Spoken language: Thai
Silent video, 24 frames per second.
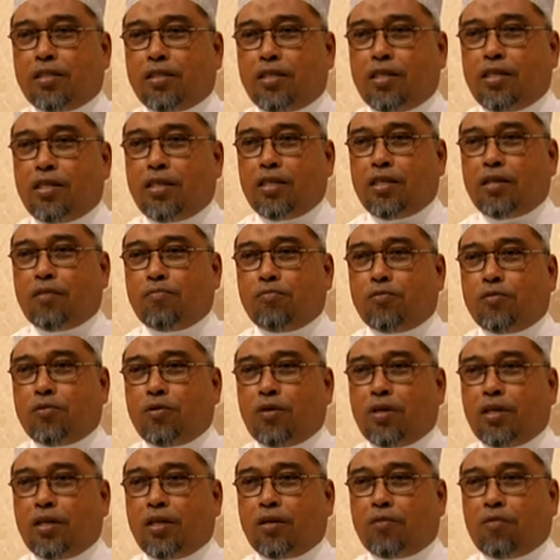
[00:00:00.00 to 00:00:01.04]
ที่อำน
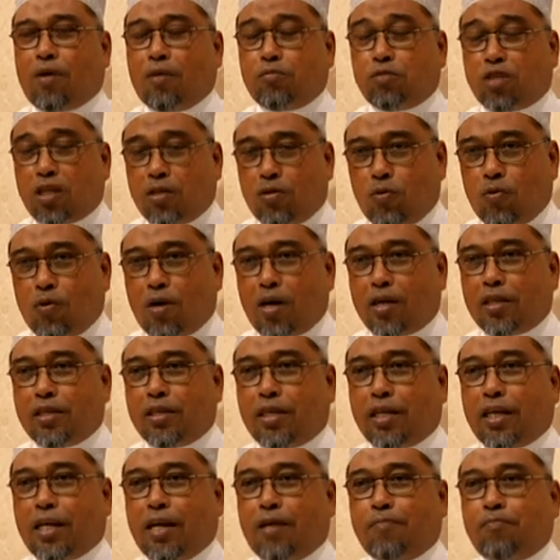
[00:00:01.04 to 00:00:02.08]
วยความสะดวก
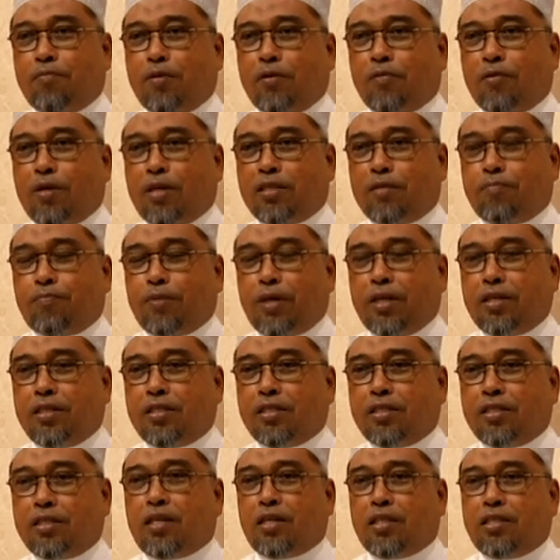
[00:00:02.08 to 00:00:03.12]
นะครับไม่ว่าจะเป็น
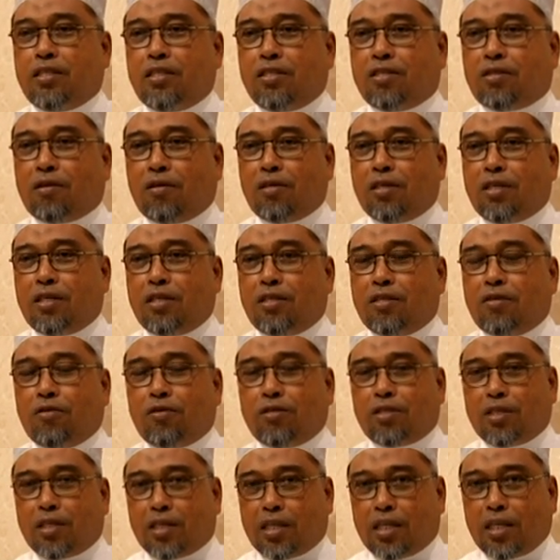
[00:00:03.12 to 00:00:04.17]
ฮัจีสลหินโด
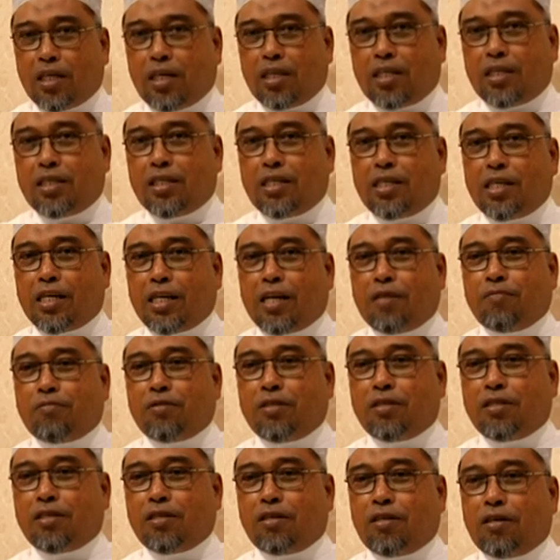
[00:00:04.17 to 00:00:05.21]
ยเจริญนะครับ
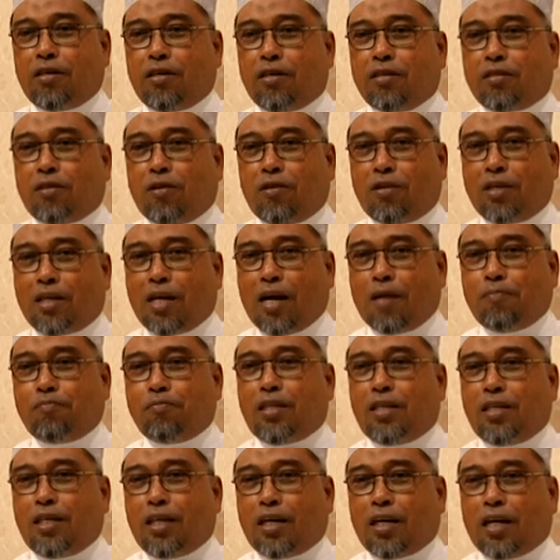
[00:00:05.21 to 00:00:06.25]
ซึ่งก็ต้อนรับ
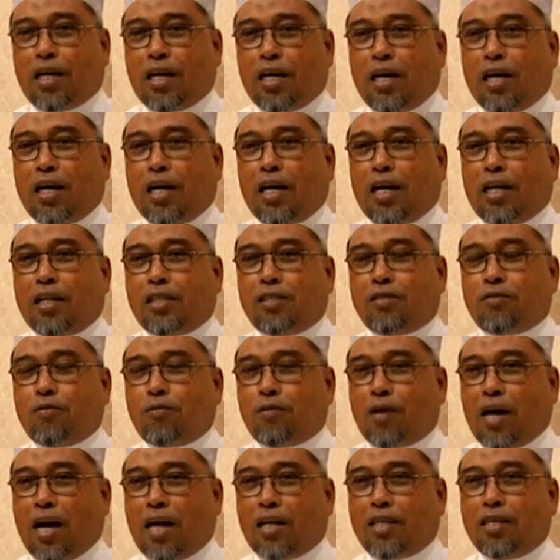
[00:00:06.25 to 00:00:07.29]
เลี้ยงอาหารสุ
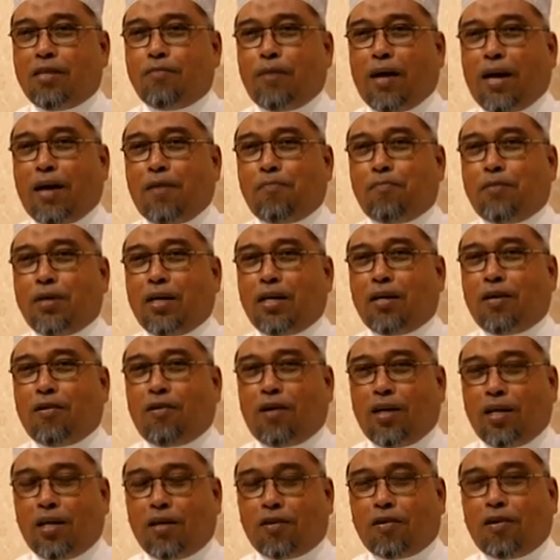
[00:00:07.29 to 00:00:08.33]
ราษฎร์ในแหมเมืองห
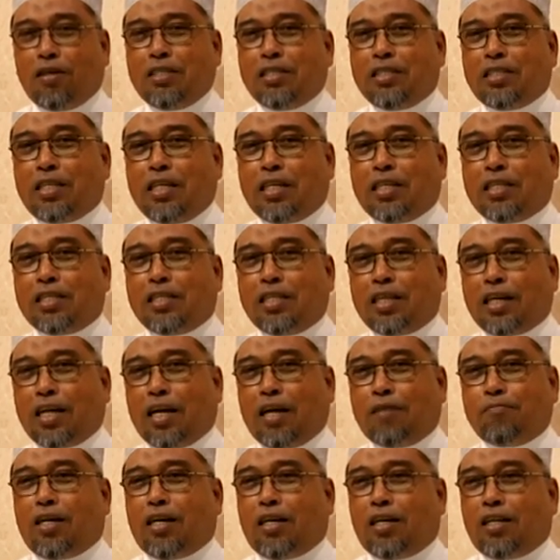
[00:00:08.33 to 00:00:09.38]
อยอร่อยจริงๆนะค
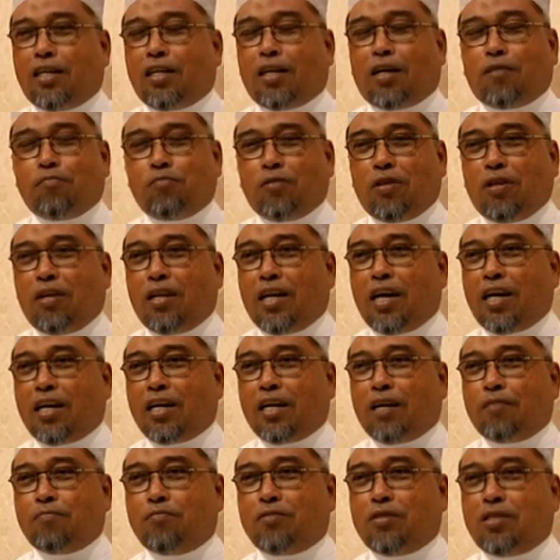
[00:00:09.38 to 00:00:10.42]
รับคำดีละ
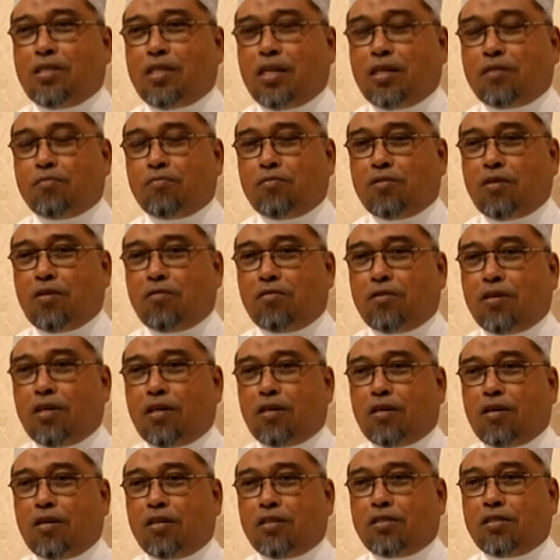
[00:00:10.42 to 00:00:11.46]
ครับยาจากุมเลาไค
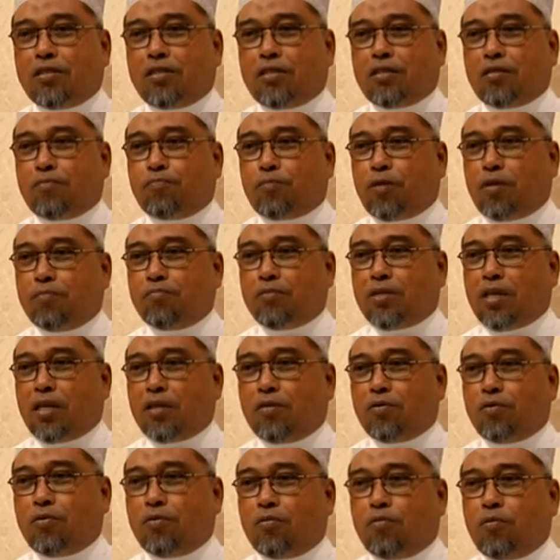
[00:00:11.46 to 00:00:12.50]
รอนพร้อมทั้ง
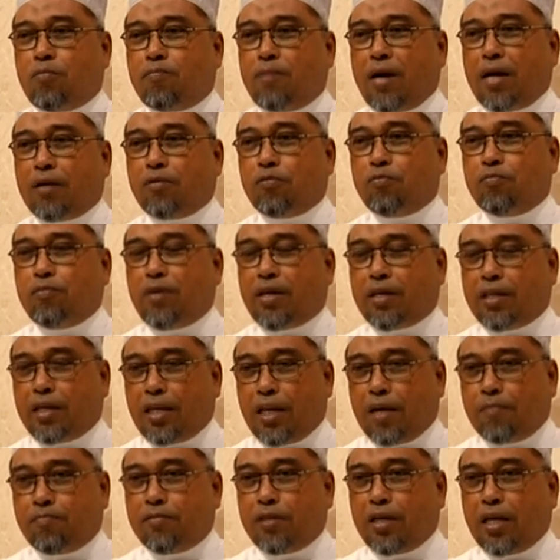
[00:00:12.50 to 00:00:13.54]
ครูบักคุมา
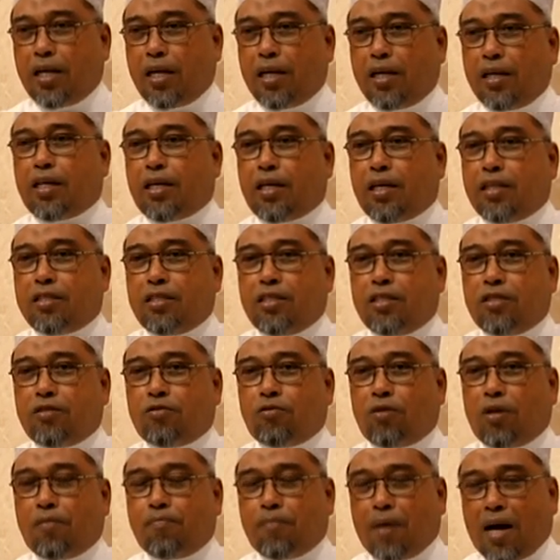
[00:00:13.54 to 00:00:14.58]
เรียมนะฮัจี
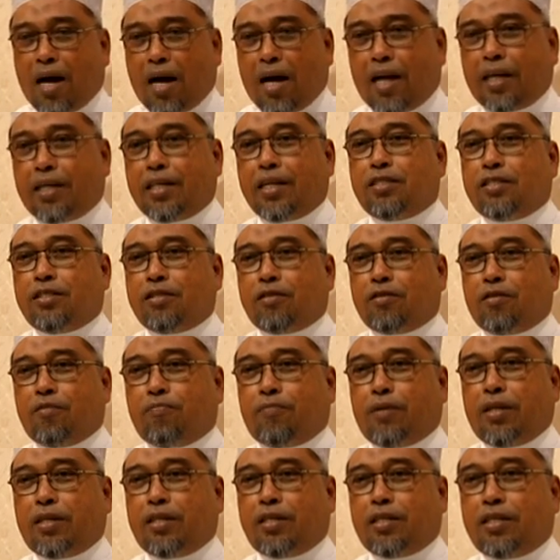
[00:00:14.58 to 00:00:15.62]
สุเลมาน ซึ่งก็
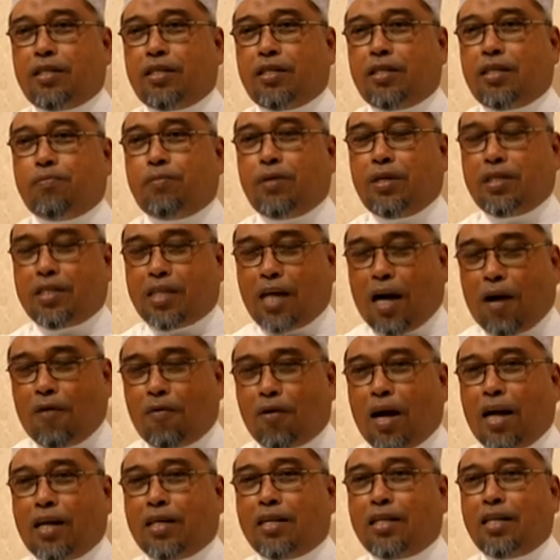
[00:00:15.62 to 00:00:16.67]
เป็นเพื่อนเก่า
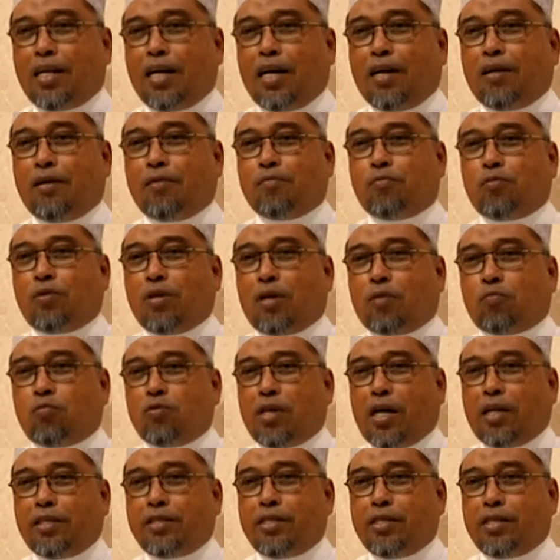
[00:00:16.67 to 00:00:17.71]
กันนะผู้หลักผู้
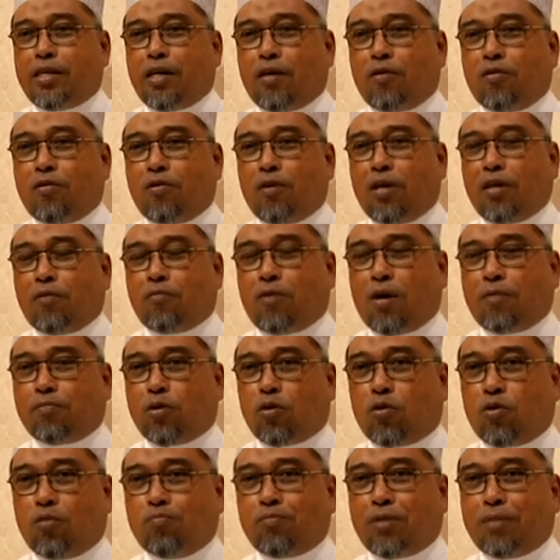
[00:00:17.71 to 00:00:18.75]
ใหญ่ที่เราให้ความ
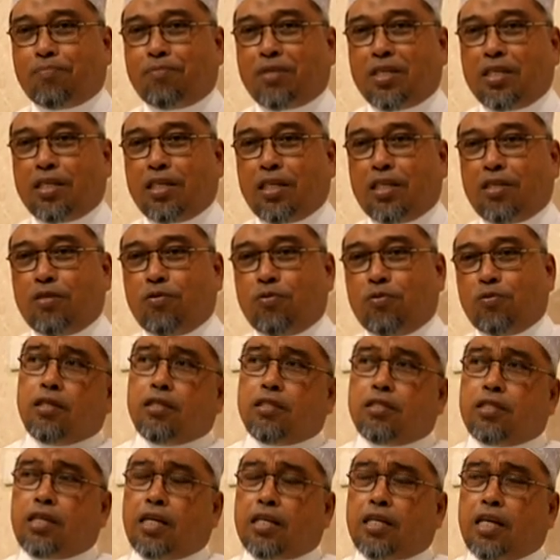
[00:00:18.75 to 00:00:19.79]
เคารพนับถือกันอยู่
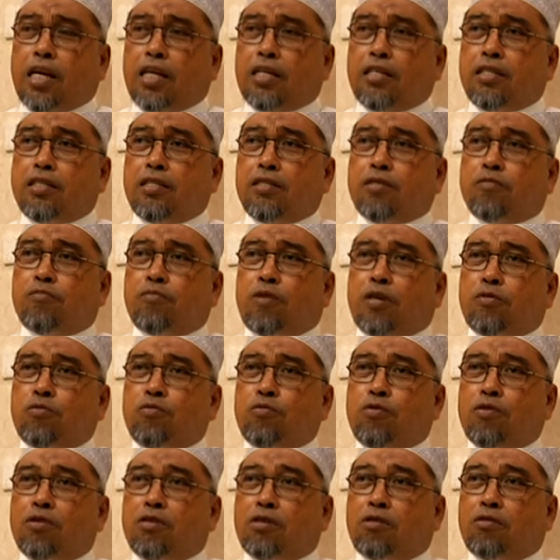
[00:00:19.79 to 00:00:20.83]
จากนั้นวันรุ่
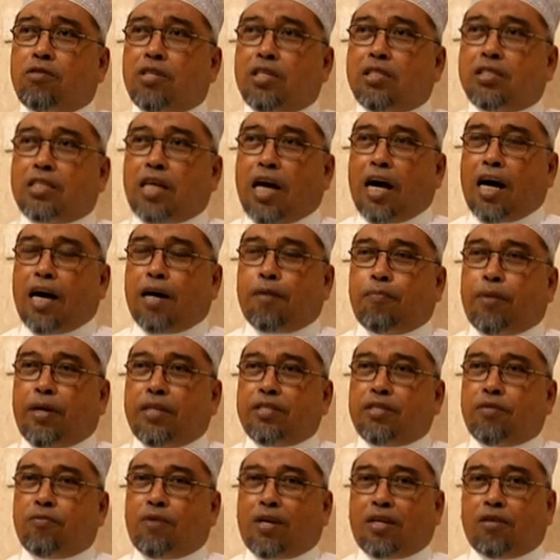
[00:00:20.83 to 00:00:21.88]
งขึ้นเราเดินทางไป
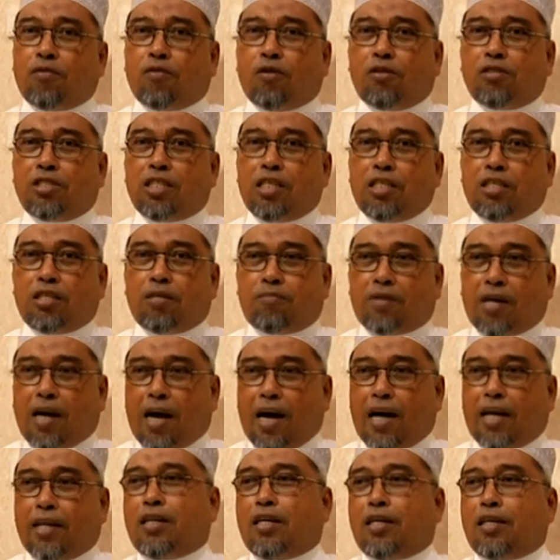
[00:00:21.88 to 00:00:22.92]
จังหวัดนครศรีธรรม
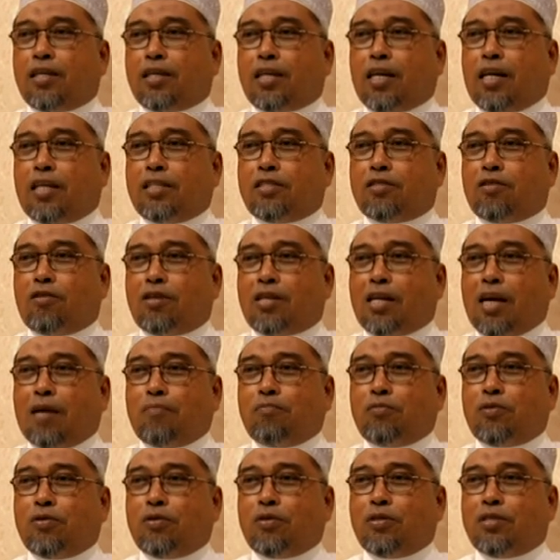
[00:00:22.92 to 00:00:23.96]
ราชการต้อนรับ
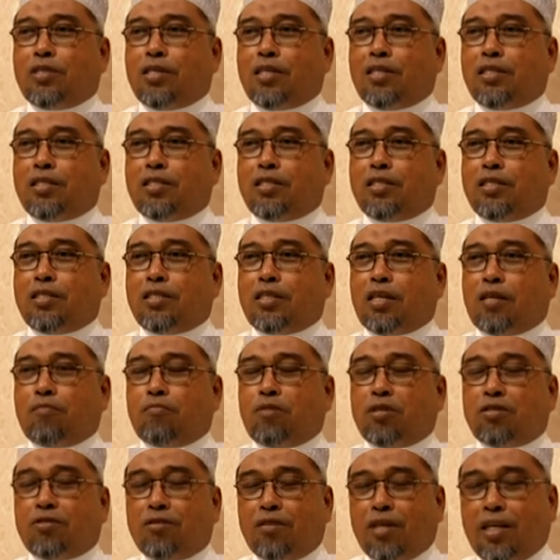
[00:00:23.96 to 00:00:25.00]
โดยท่านจัน
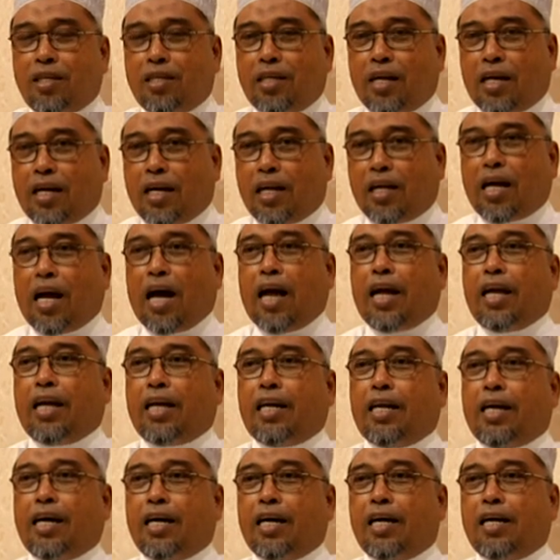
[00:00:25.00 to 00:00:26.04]
บัสรีดาราไก
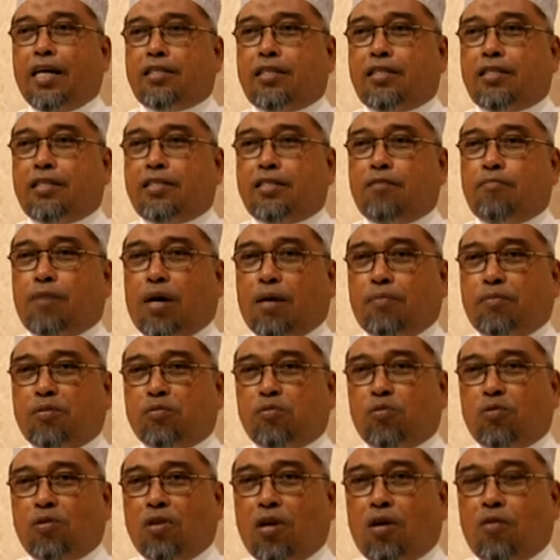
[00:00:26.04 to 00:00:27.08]
นะฮะท่านอิหม่ามอั
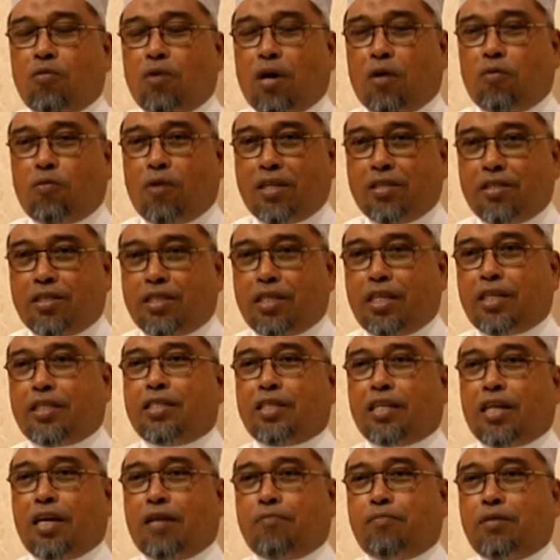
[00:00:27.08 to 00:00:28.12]
บดุลลอฮ์แววันจิต
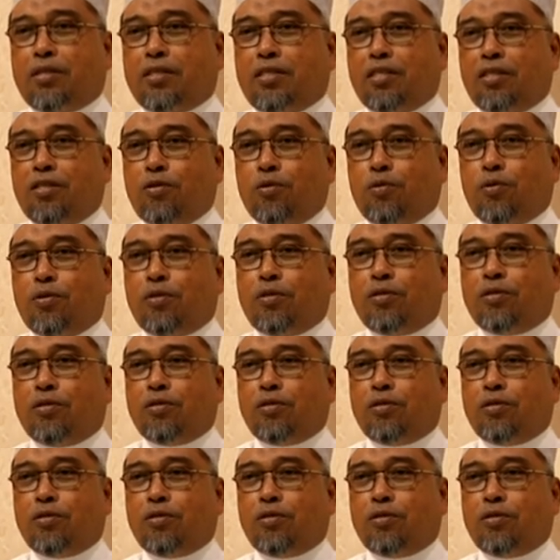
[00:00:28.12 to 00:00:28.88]
นะครับพยีดุล